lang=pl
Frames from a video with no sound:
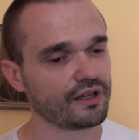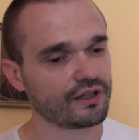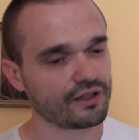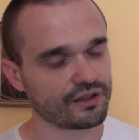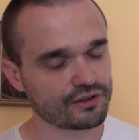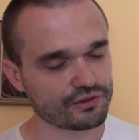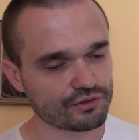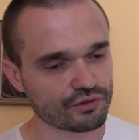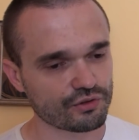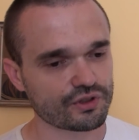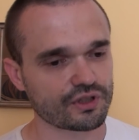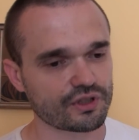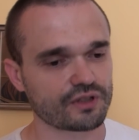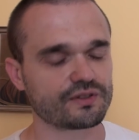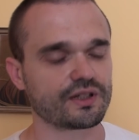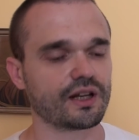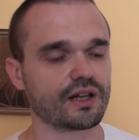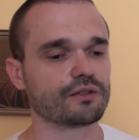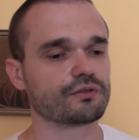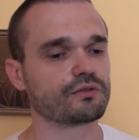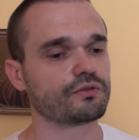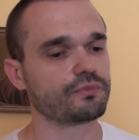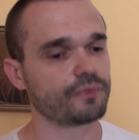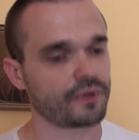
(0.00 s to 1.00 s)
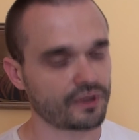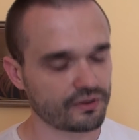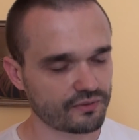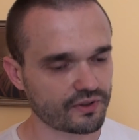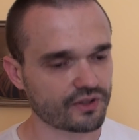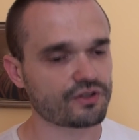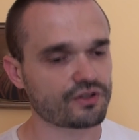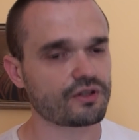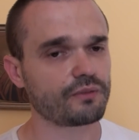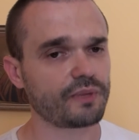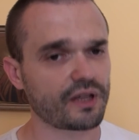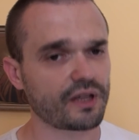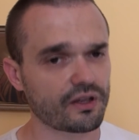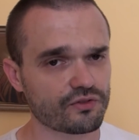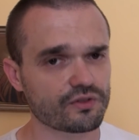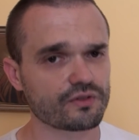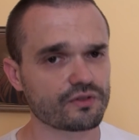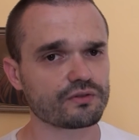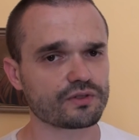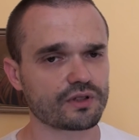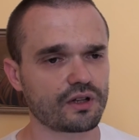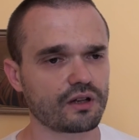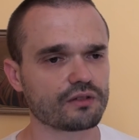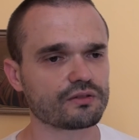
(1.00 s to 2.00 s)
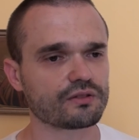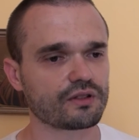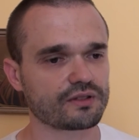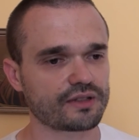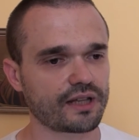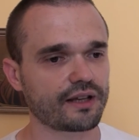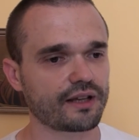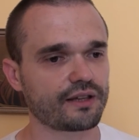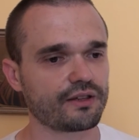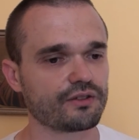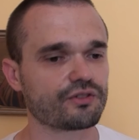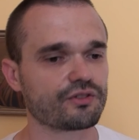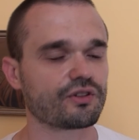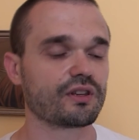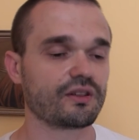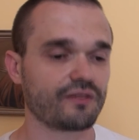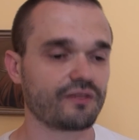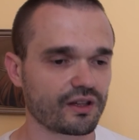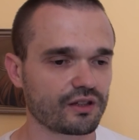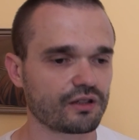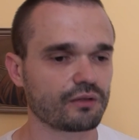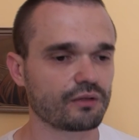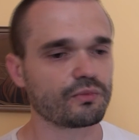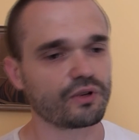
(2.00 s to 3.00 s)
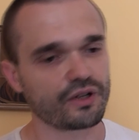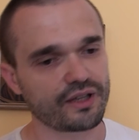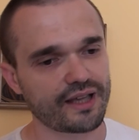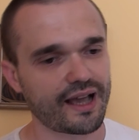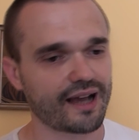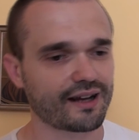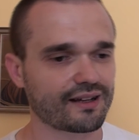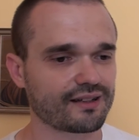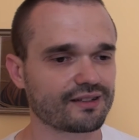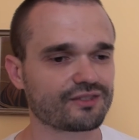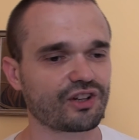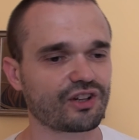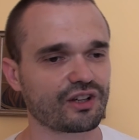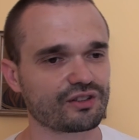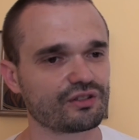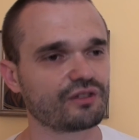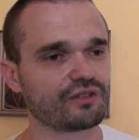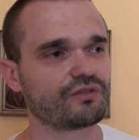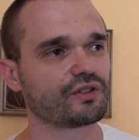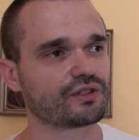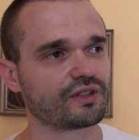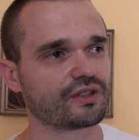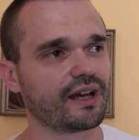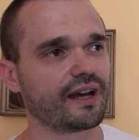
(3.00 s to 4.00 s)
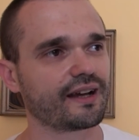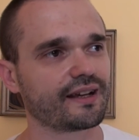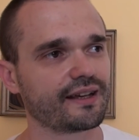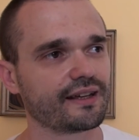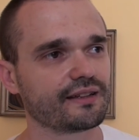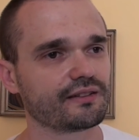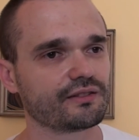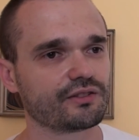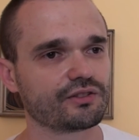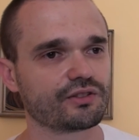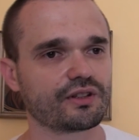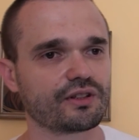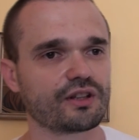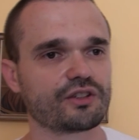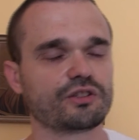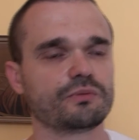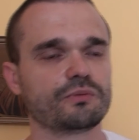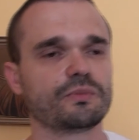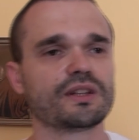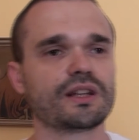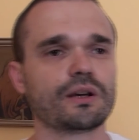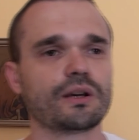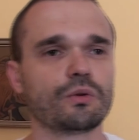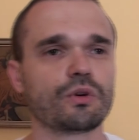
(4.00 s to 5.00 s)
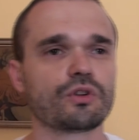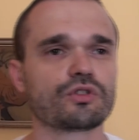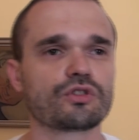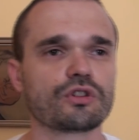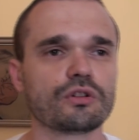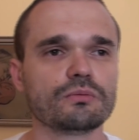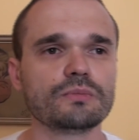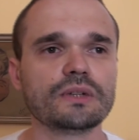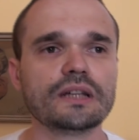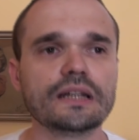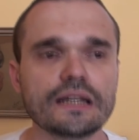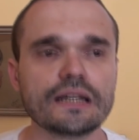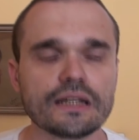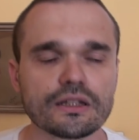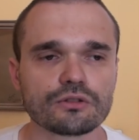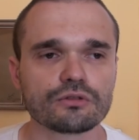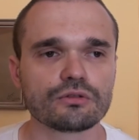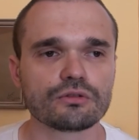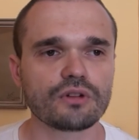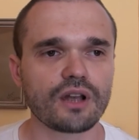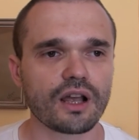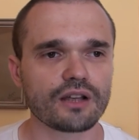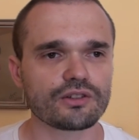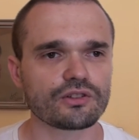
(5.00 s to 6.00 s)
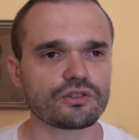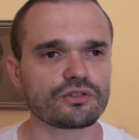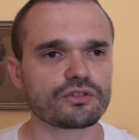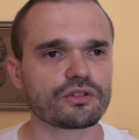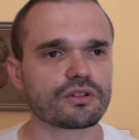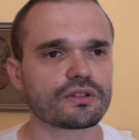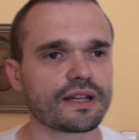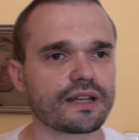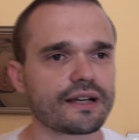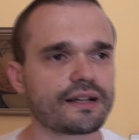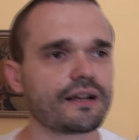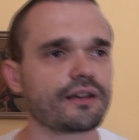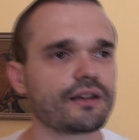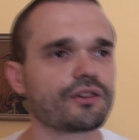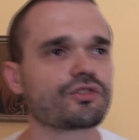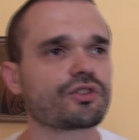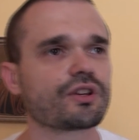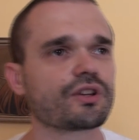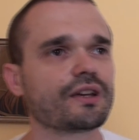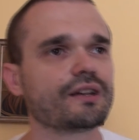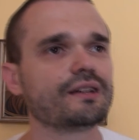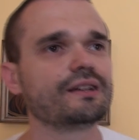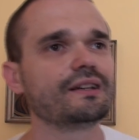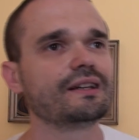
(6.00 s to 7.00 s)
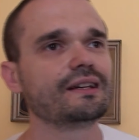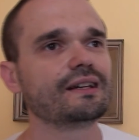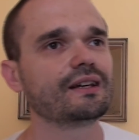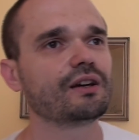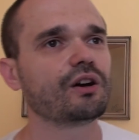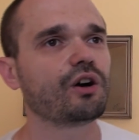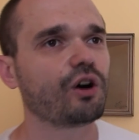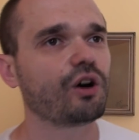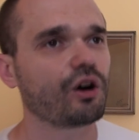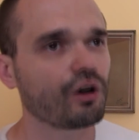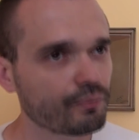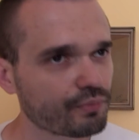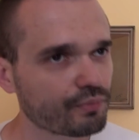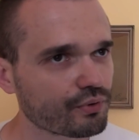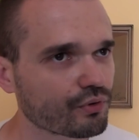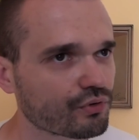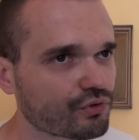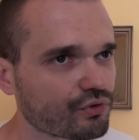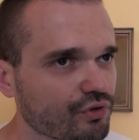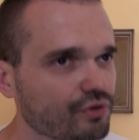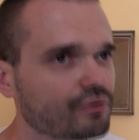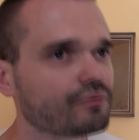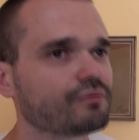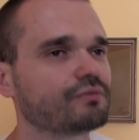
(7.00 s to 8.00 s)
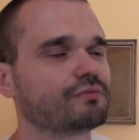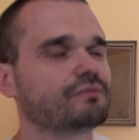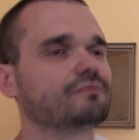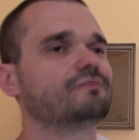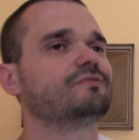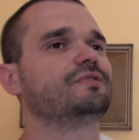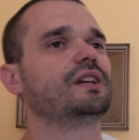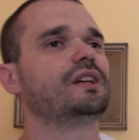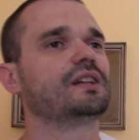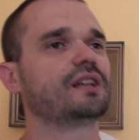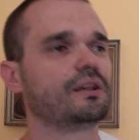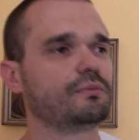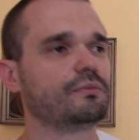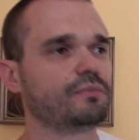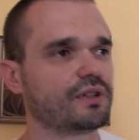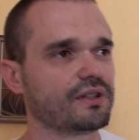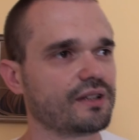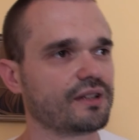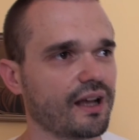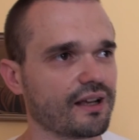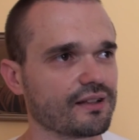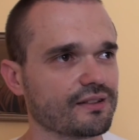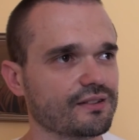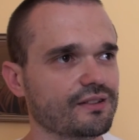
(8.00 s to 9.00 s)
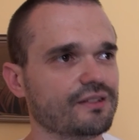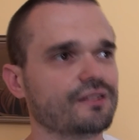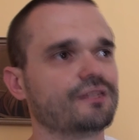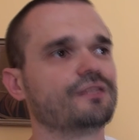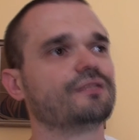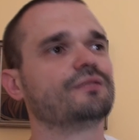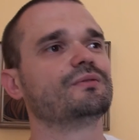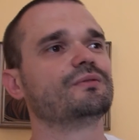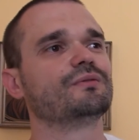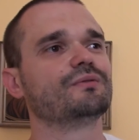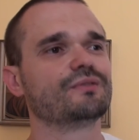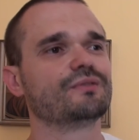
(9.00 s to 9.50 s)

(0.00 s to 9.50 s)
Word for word: Z różnych względów. Właśnie pierwszy wzgląd to taki, że nie wiadomo jak czasowo te agendy się na siebie nałożą. Druga rzecz to taka, że oprócz Wielkiej Brytanii